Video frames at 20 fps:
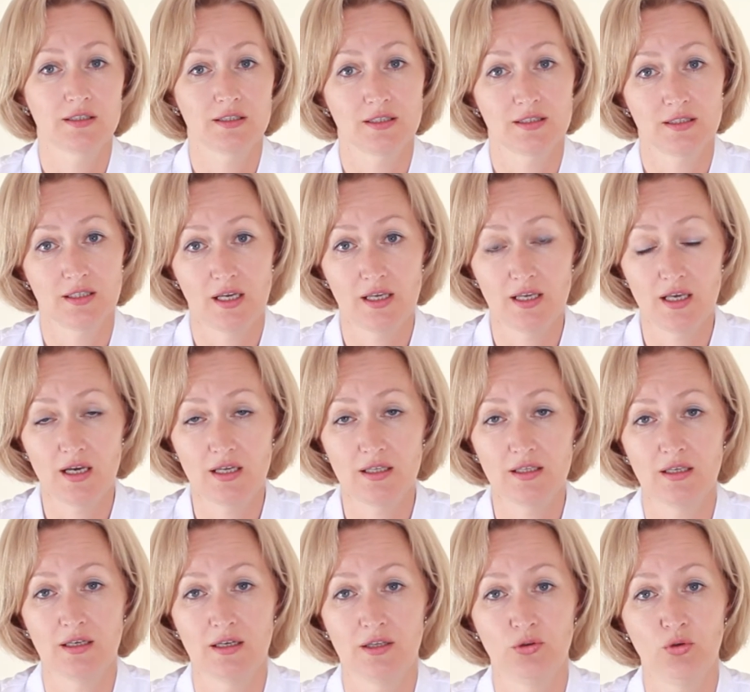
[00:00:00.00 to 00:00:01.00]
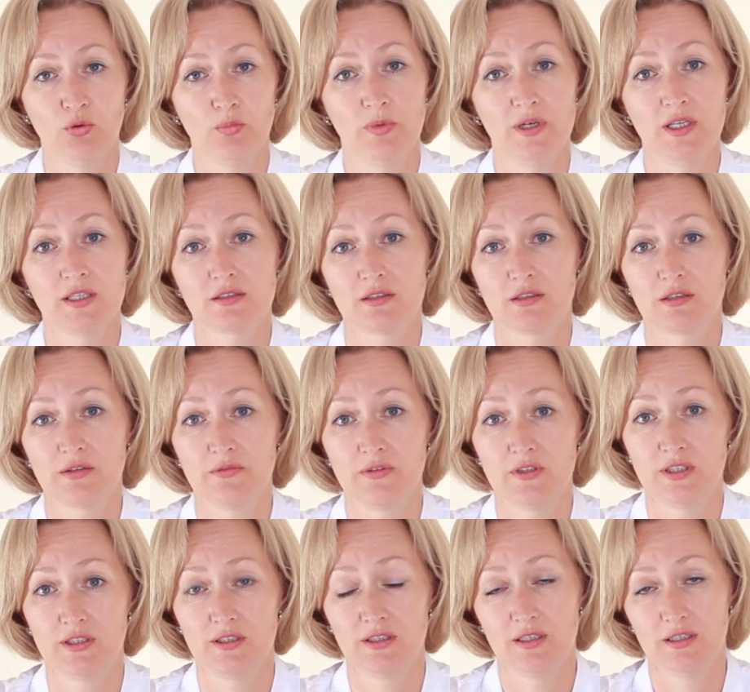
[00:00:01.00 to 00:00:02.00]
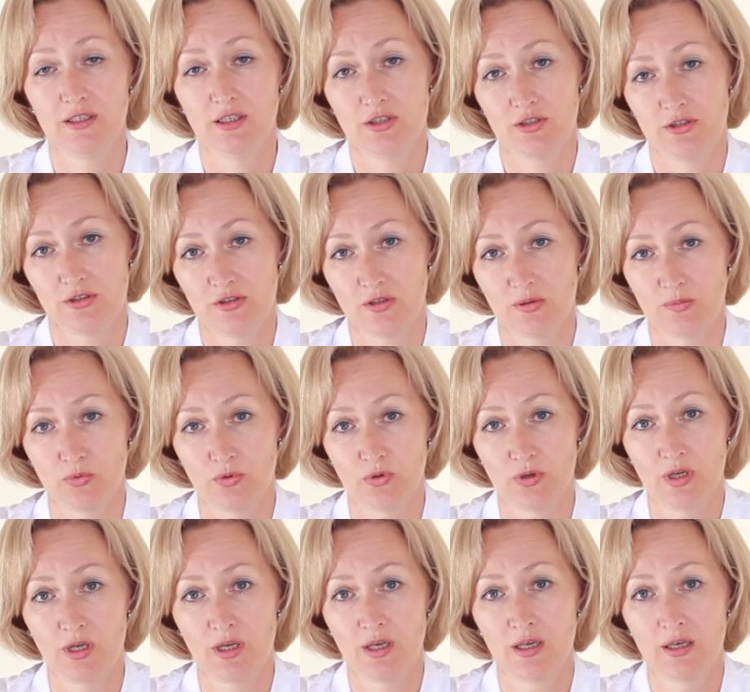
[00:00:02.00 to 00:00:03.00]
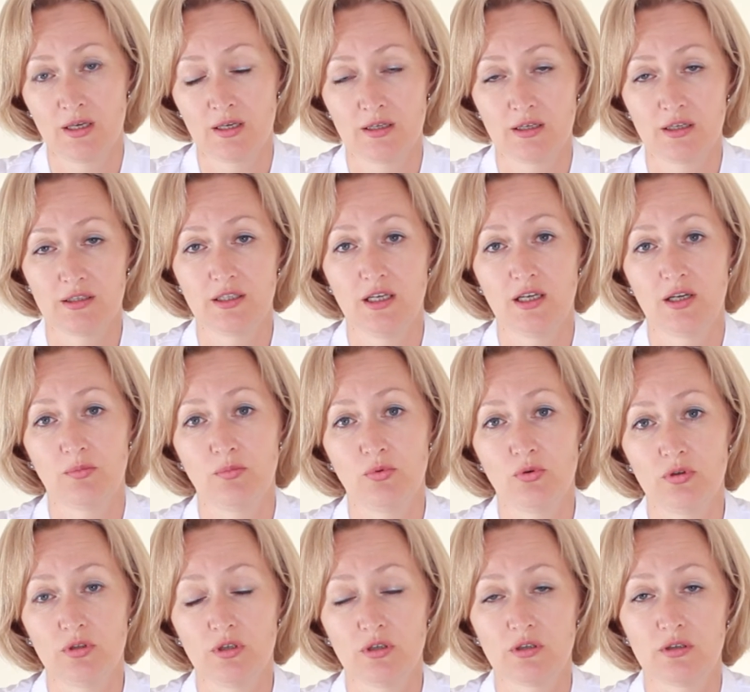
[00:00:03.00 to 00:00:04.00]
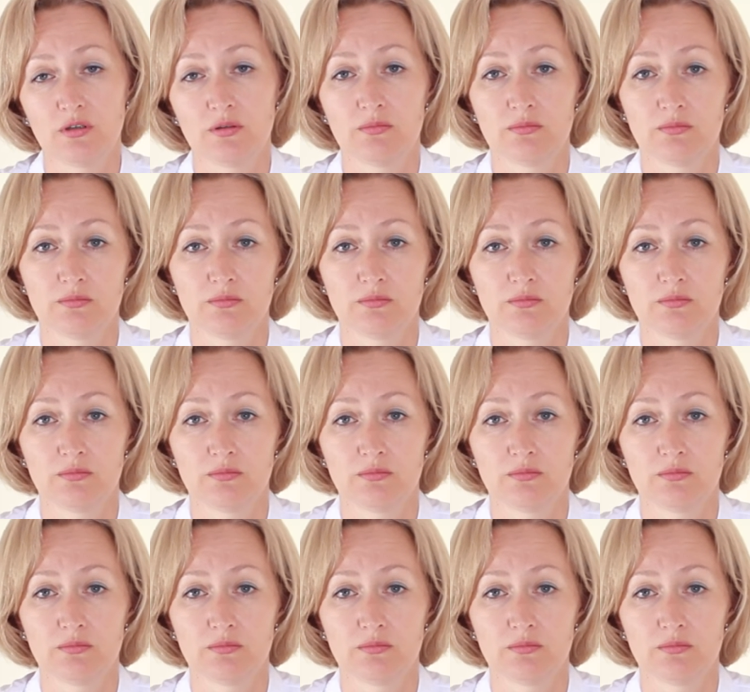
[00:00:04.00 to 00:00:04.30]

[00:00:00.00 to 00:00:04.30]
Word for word: состояние, оно близко к физиологическому, когда ребенок